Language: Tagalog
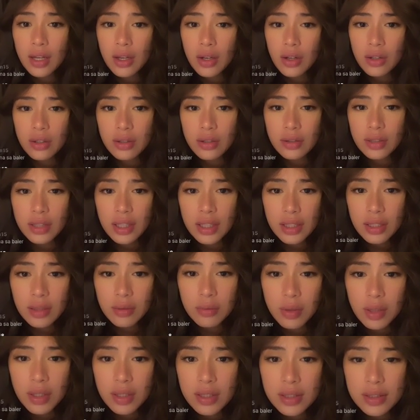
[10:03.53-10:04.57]
I
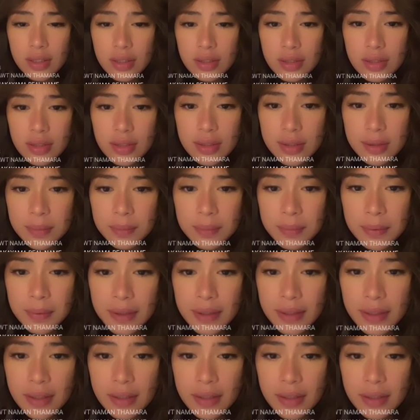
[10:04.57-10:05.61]
already was
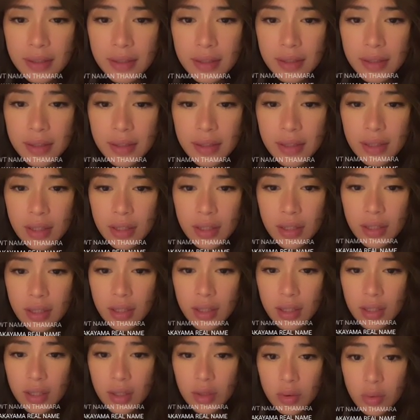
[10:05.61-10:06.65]
sleeping.
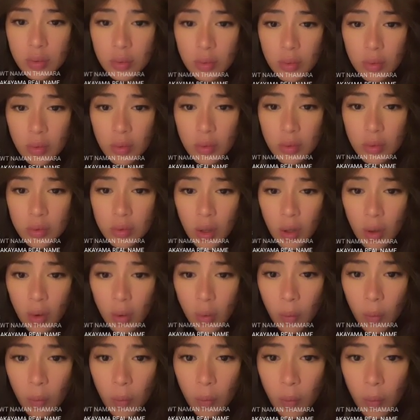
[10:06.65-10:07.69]
Natulog na
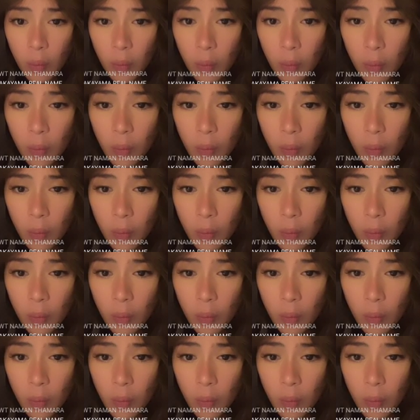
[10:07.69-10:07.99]
ko.